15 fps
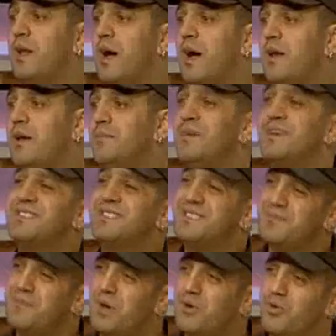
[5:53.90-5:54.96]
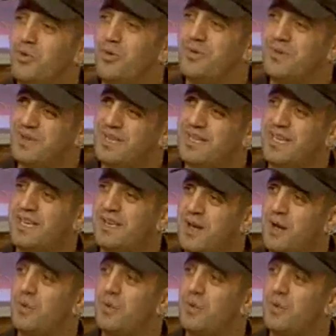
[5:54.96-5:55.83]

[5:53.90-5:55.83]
بين العالم بس منه كثير